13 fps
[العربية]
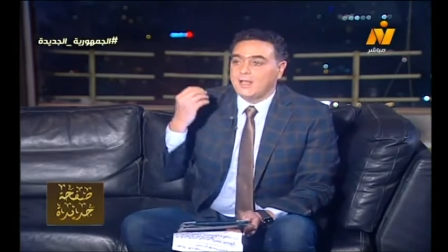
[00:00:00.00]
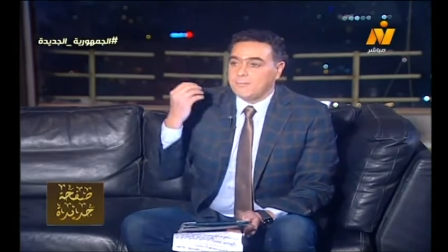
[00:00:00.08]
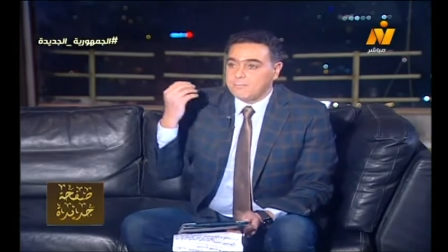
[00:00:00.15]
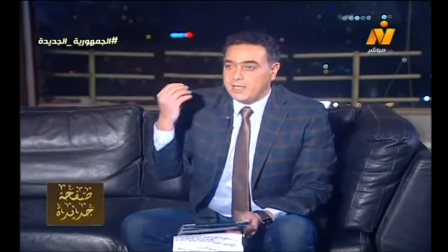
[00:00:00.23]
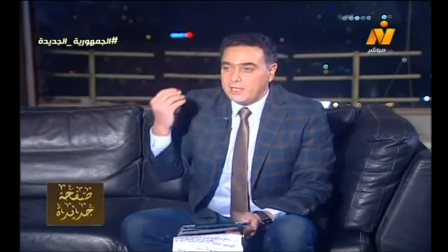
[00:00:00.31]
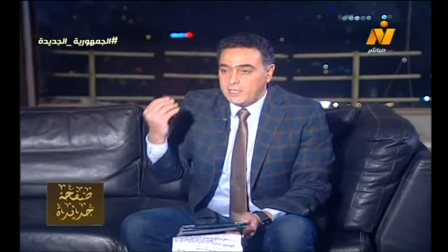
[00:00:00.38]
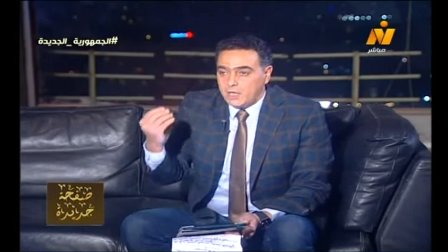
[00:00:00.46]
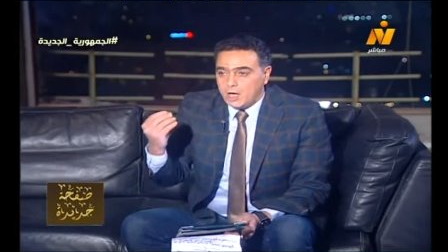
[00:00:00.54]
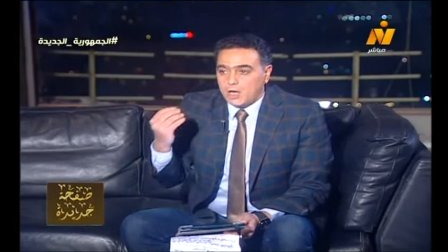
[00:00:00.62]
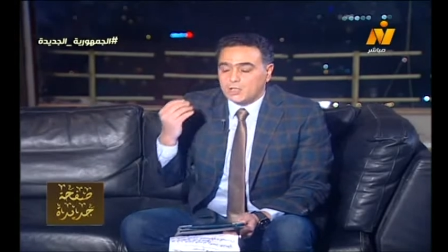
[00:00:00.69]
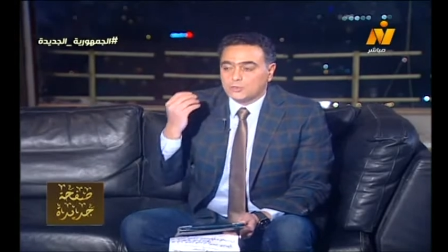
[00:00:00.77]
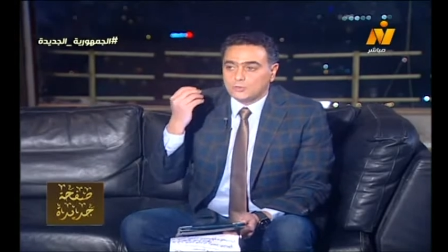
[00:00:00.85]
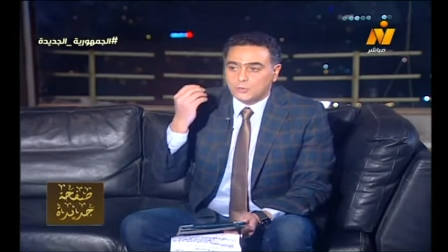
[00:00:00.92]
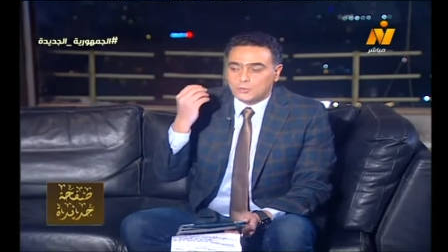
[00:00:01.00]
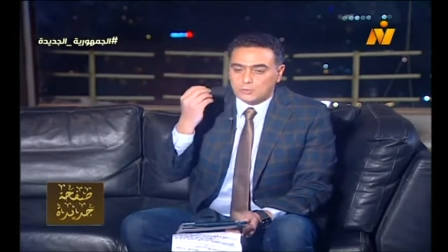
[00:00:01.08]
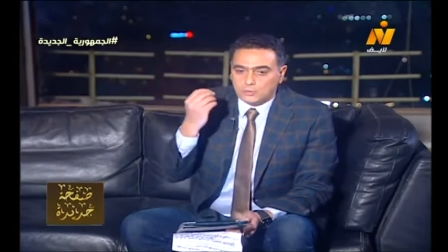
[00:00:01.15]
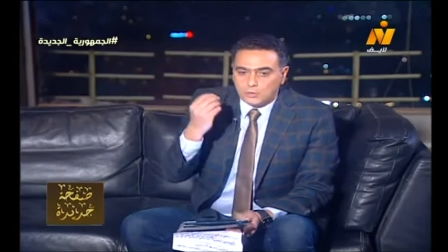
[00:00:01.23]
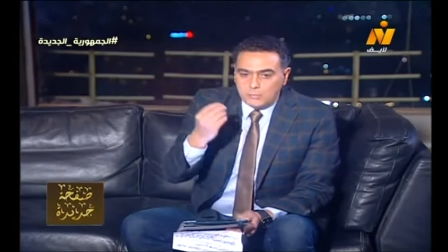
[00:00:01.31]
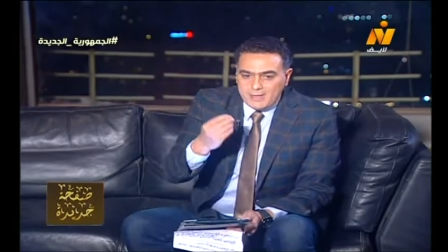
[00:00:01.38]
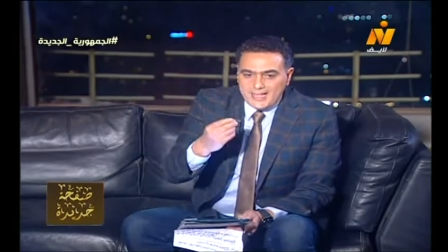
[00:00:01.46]
مليار
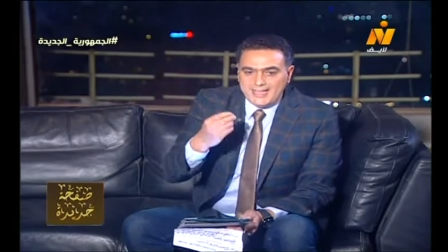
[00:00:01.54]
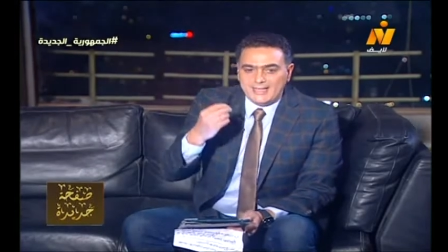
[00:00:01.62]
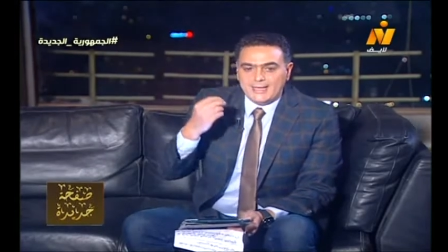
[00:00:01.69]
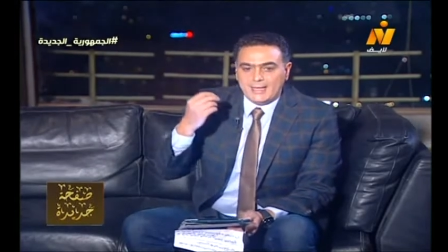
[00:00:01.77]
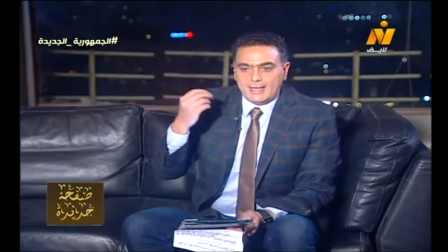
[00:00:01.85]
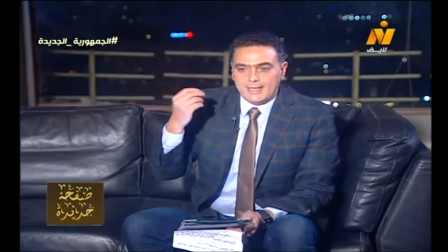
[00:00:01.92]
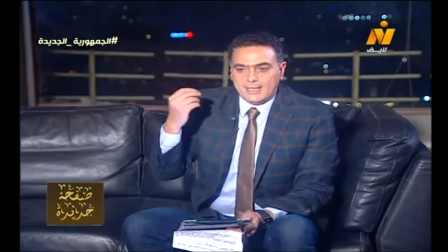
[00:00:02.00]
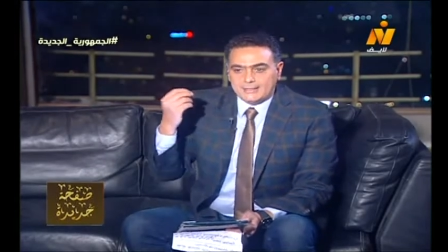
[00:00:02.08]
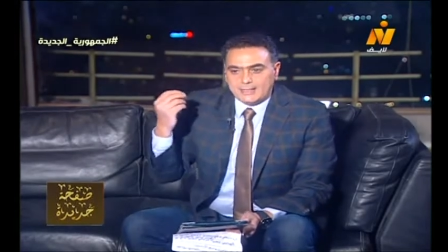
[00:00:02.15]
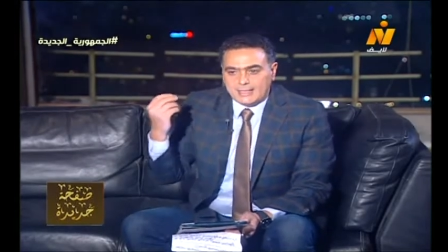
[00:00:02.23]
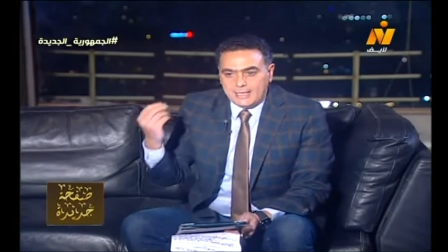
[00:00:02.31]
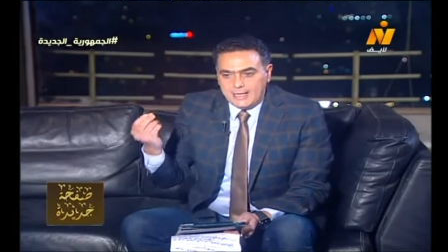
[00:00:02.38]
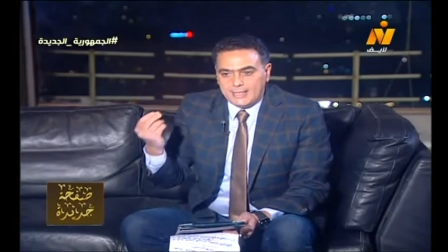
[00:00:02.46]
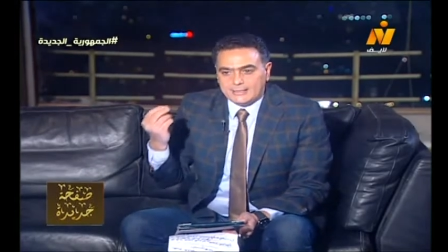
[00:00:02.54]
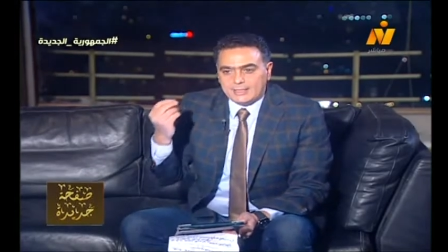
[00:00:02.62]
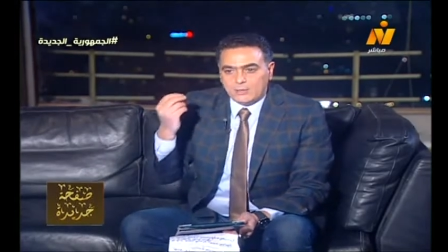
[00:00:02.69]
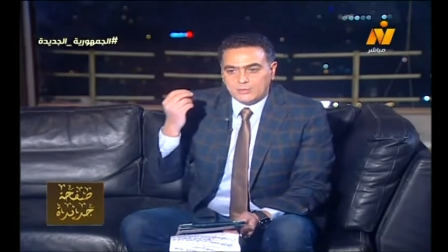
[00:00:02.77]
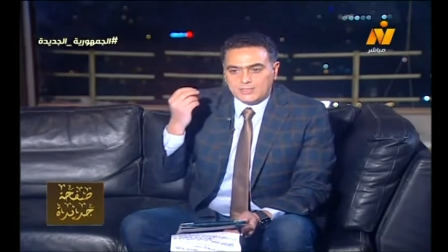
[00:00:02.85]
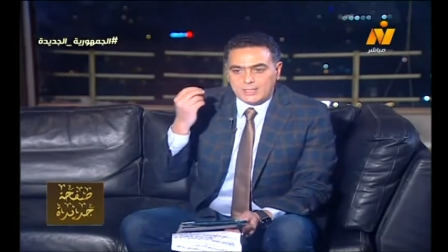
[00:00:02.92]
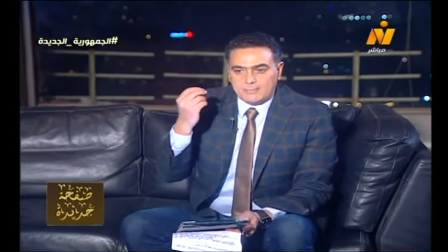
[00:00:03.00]
تلتمية تلاتة
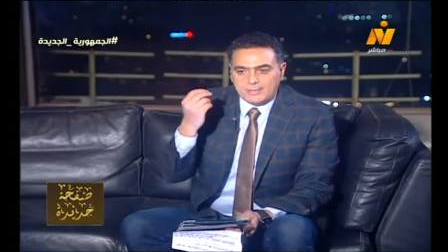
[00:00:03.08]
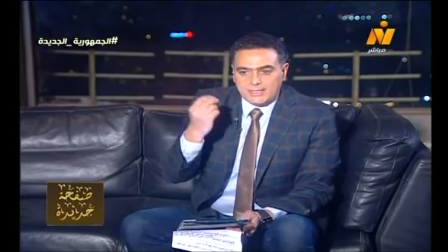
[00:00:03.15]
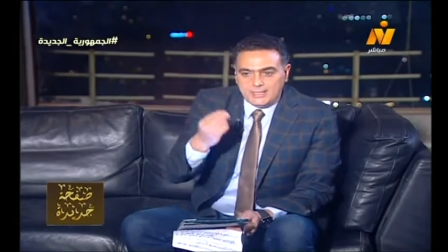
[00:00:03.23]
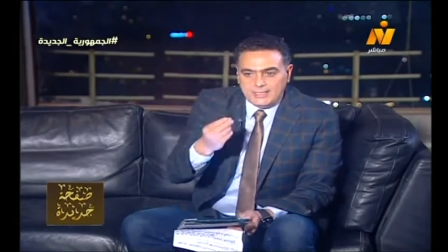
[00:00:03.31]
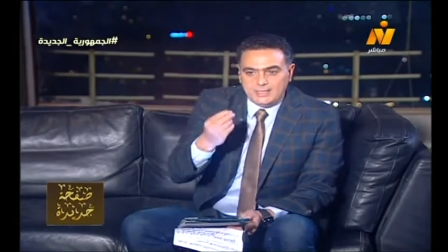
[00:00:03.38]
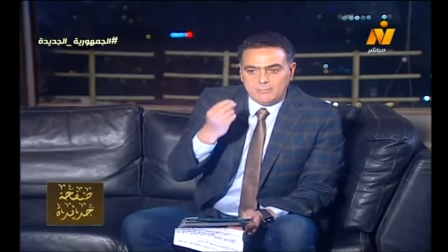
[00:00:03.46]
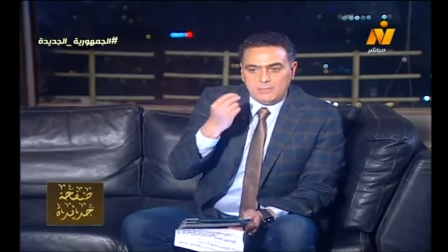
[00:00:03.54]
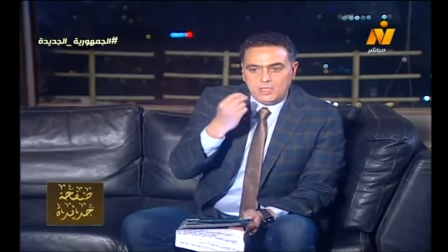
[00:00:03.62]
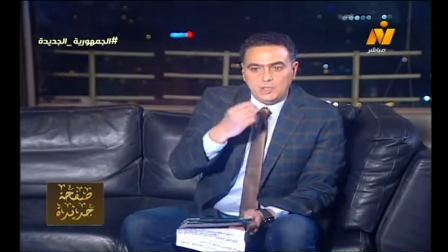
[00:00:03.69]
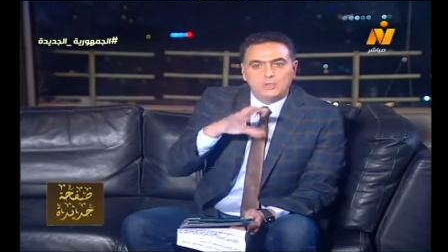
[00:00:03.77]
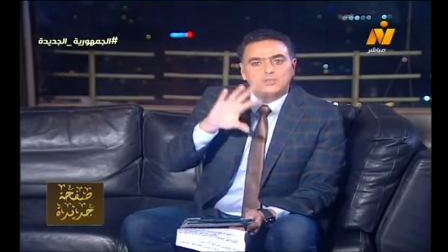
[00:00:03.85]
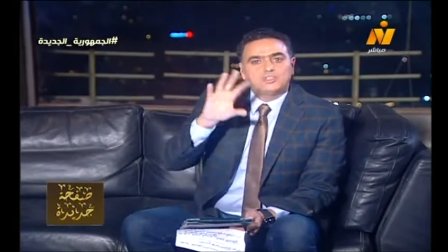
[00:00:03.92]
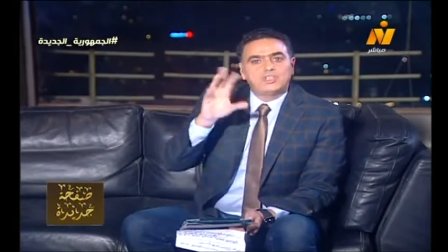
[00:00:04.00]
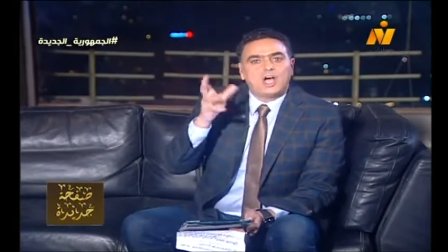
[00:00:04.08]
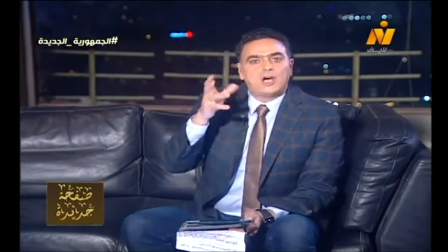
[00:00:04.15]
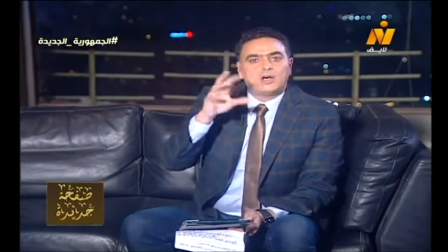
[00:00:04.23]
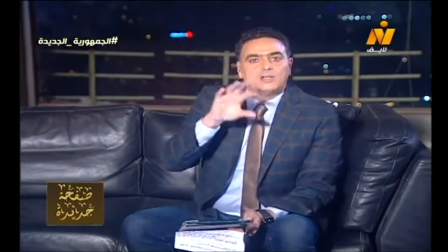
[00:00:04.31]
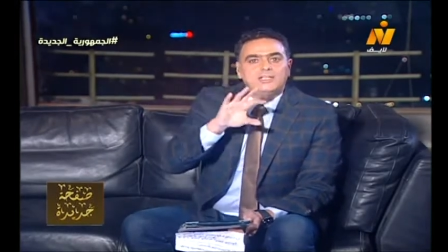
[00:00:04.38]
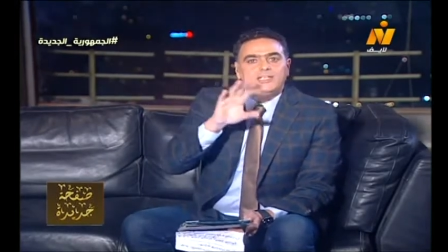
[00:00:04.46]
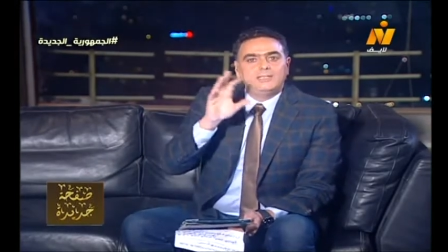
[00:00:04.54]
وسبعين مليون
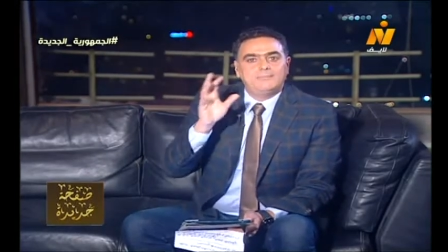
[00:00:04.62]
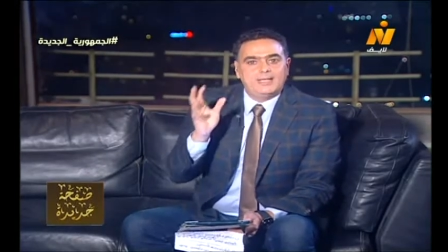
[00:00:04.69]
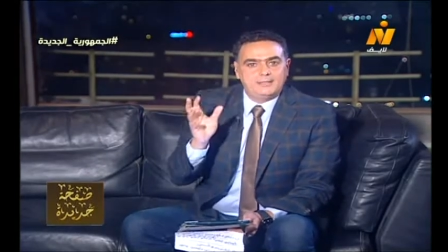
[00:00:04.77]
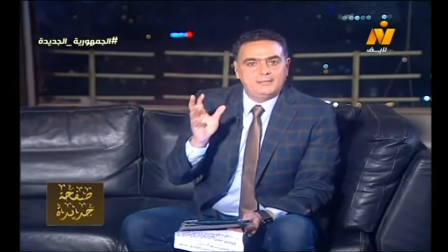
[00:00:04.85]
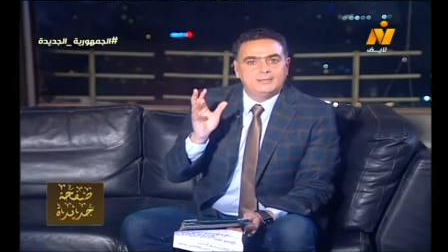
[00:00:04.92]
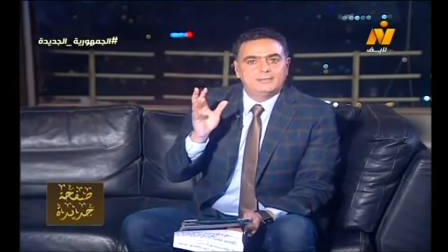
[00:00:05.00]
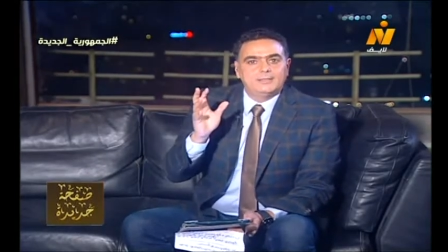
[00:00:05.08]
تقريبا